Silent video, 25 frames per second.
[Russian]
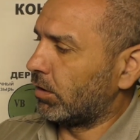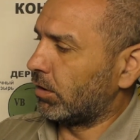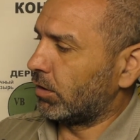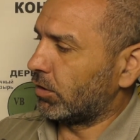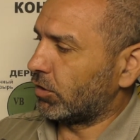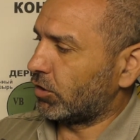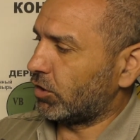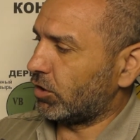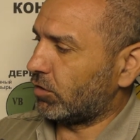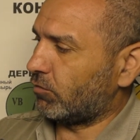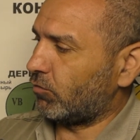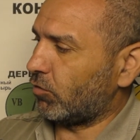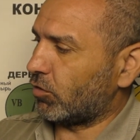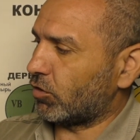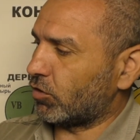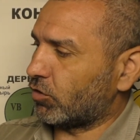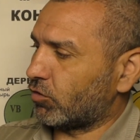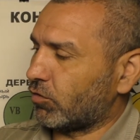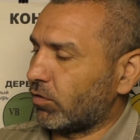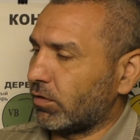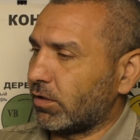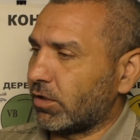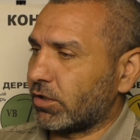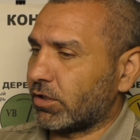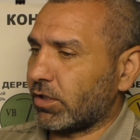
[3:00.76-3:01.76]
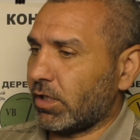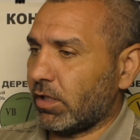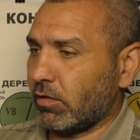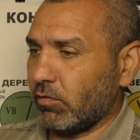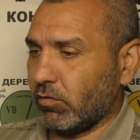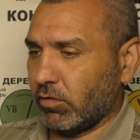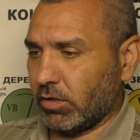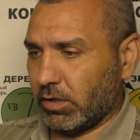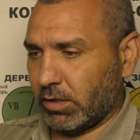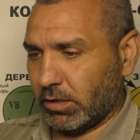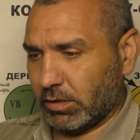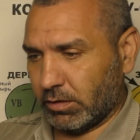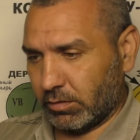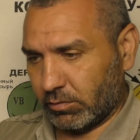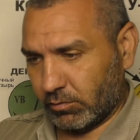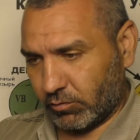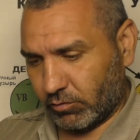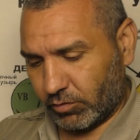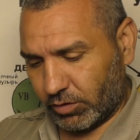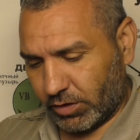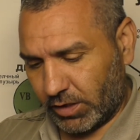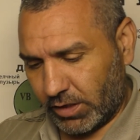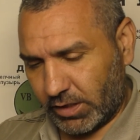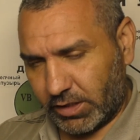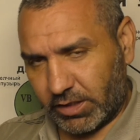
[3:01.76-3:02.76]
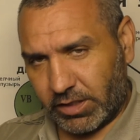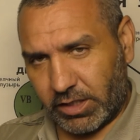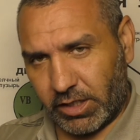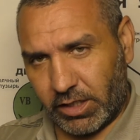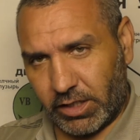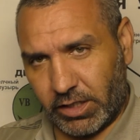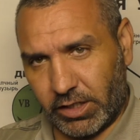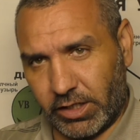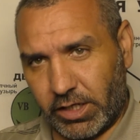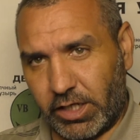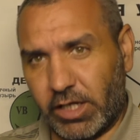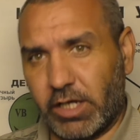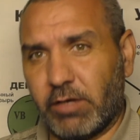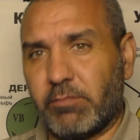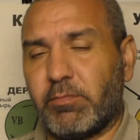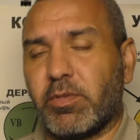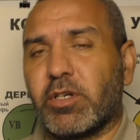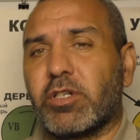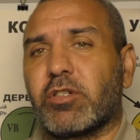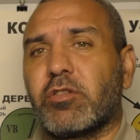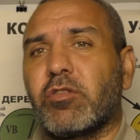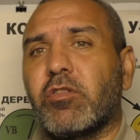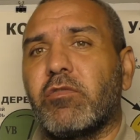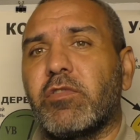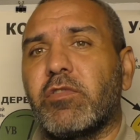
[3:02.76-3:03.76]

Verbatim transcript: Четверочку нажал. О, уже сильнее пошло